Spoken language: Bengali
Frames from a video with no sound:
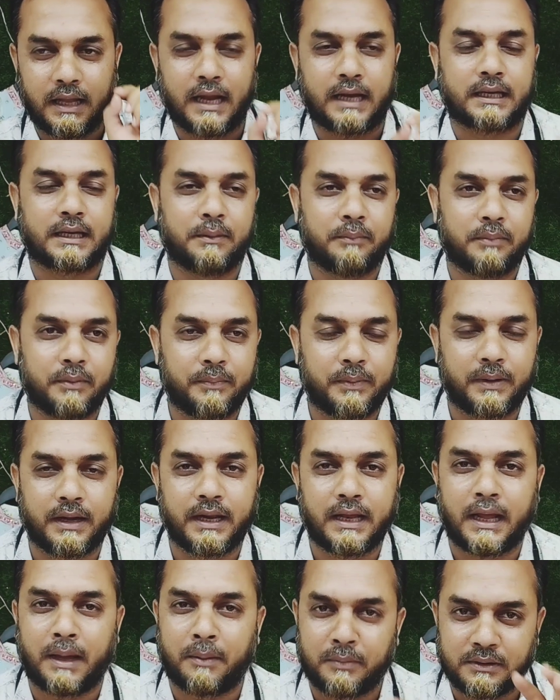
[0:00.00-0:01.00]
একটা ব্যাপারে
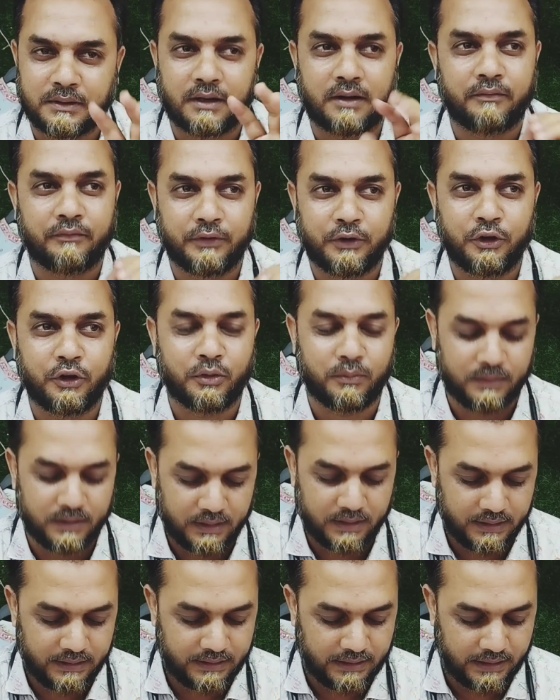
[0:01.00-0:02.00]
আমরা যারা ভিডিও
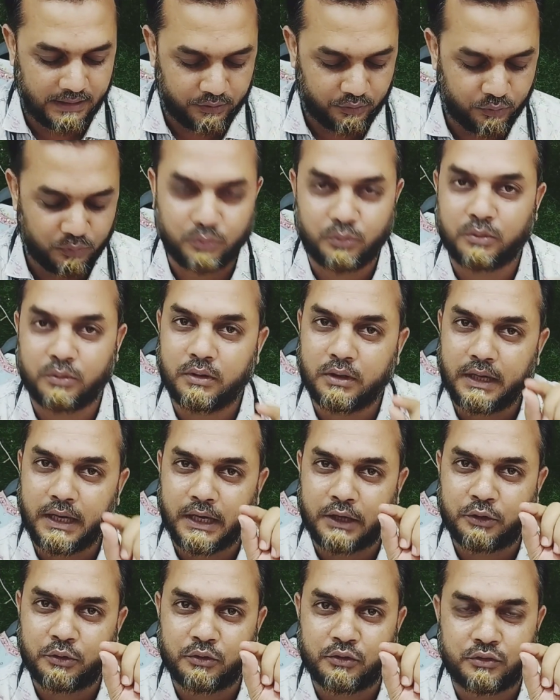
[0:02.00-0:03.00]
বানাই একটু
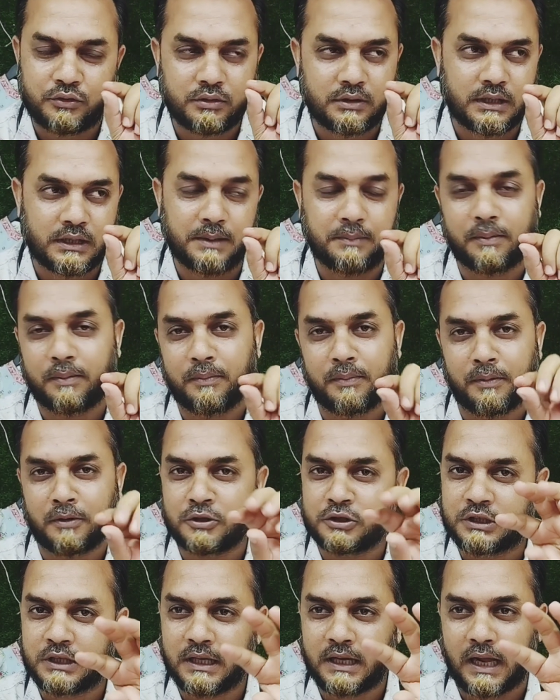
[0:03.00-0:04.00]
একটু কিভাবে
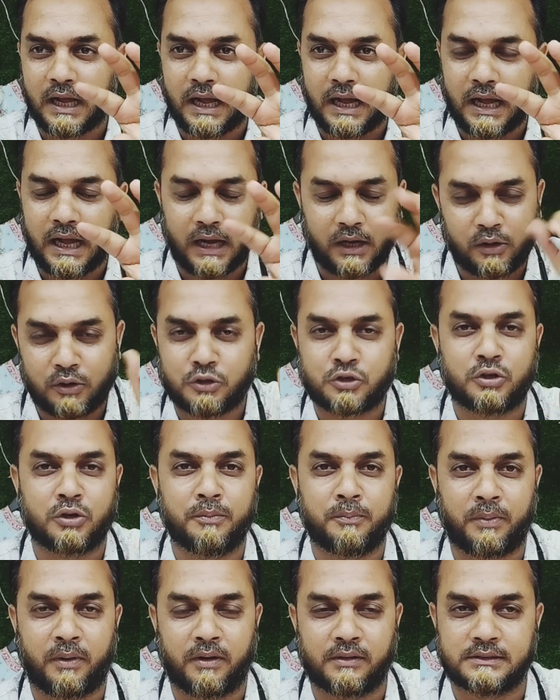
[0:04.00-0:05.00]
মানুষের আকর্ষণ
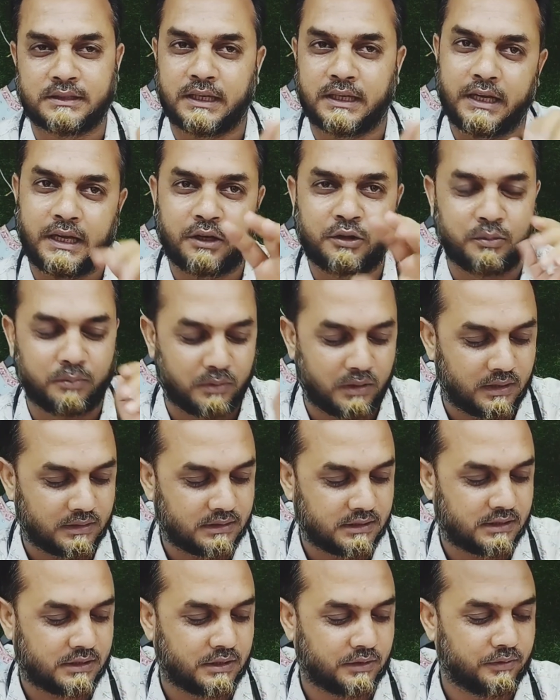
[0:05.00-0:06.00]
পাওয়া যায় একটু বলার
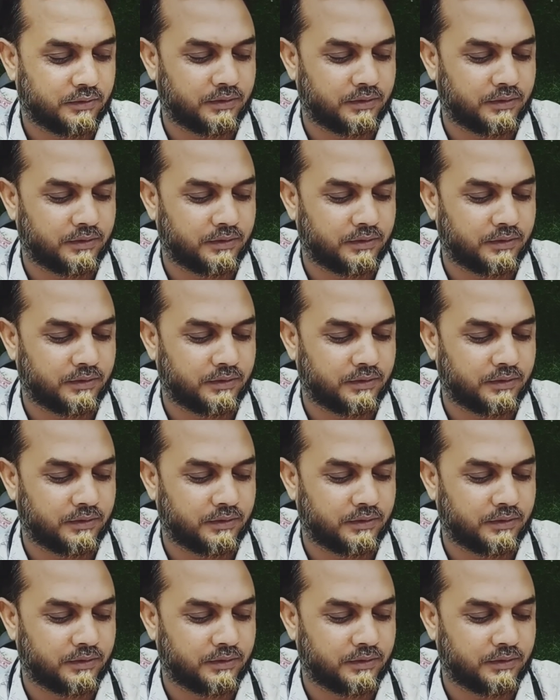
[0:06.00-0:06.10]
চেষ্টা